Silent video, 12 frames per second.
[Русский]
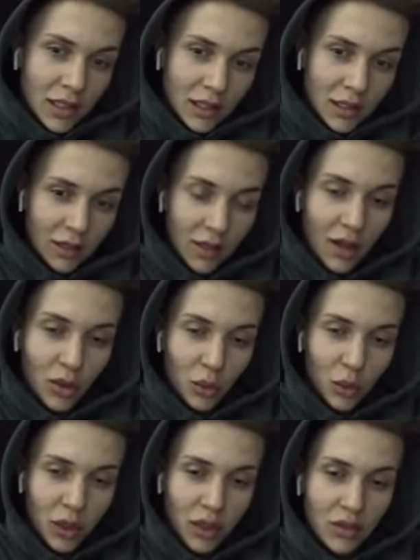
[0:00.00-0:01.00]
Дела у
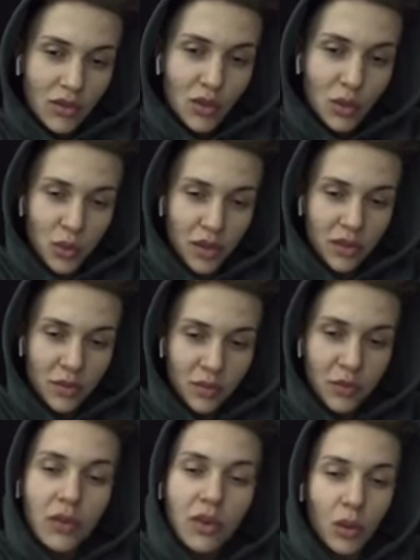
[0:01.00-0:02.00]
меня супер.
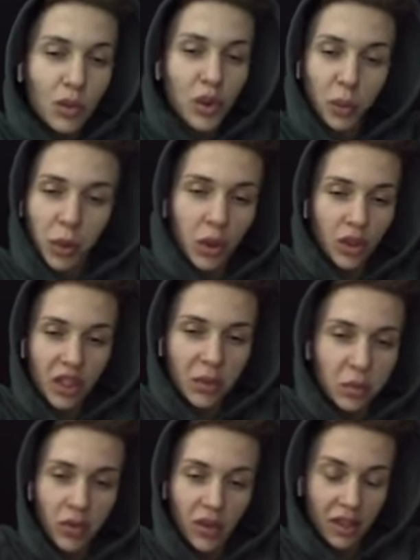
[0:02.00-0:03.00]
У меня плохо не
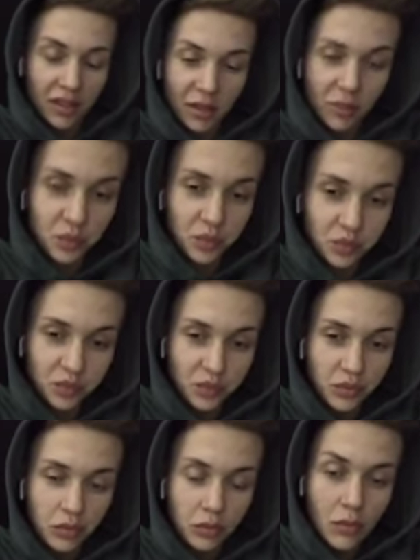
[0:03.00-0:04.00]
бывает.
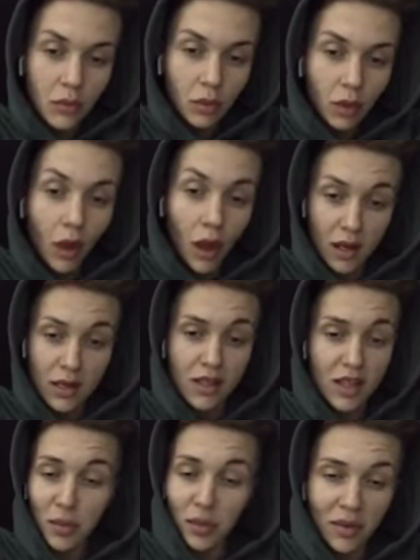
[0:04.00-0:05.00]
А
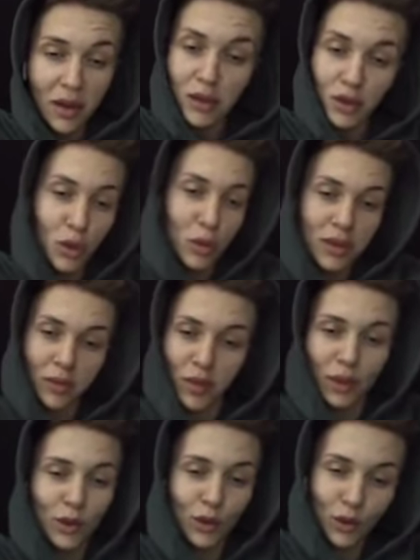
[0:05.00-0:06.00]
если и бывает, то об этом
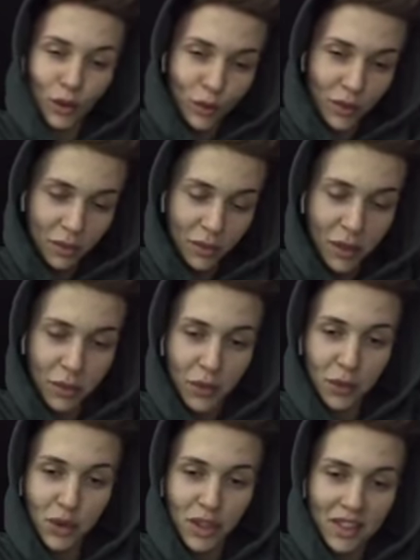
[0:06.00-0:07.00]
никто, кроме моей
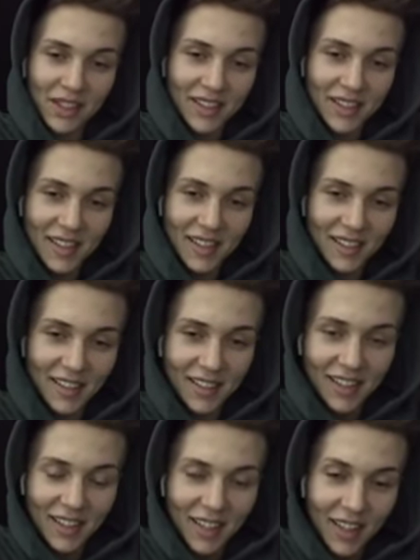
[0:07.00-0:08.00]
подушки, не знает.
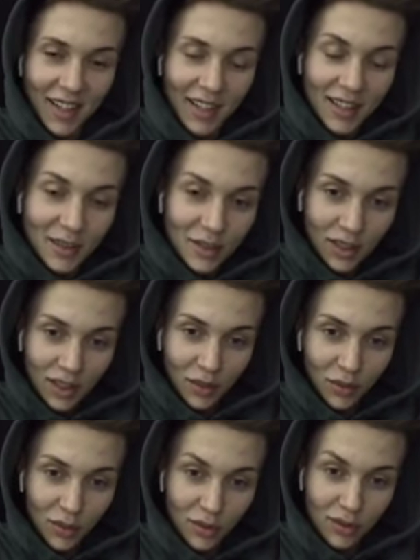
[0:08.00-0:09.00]
У тебя
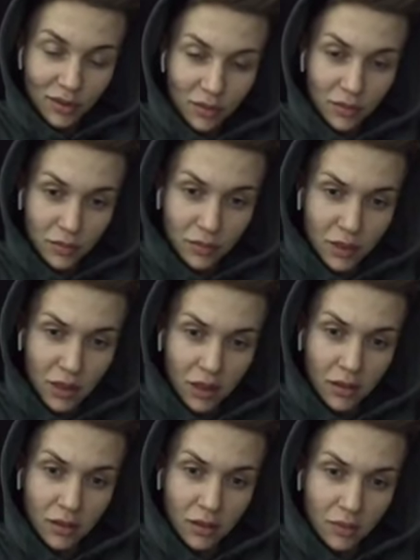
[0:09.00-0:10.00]
iPhone?
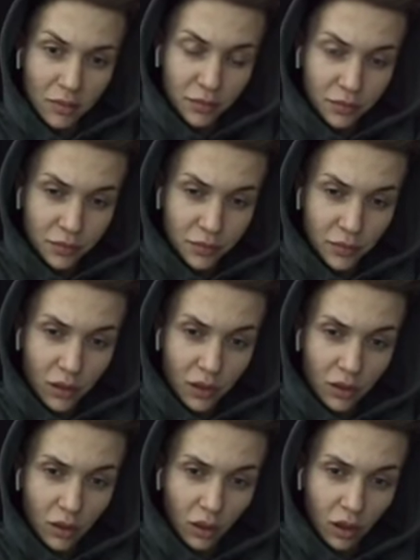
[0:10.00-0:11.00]
Нет.
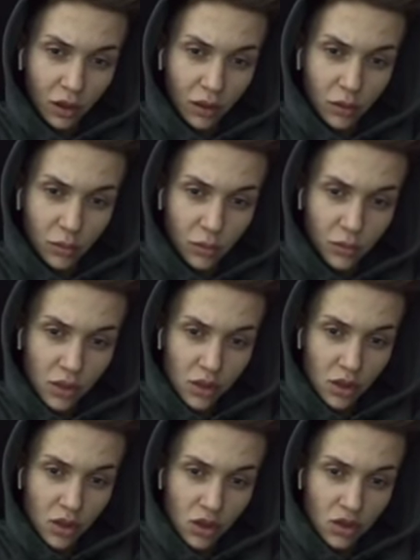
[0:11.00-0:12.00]
Nokia.
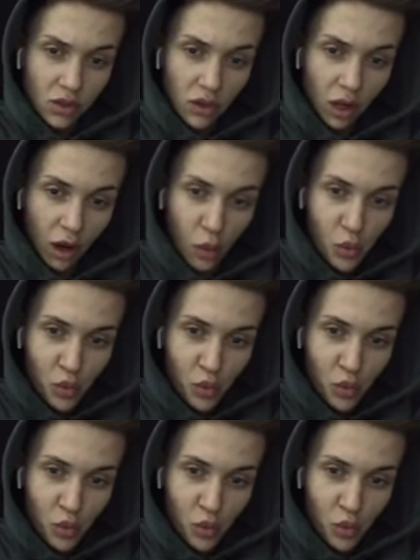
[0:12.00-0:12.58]
66 за 0.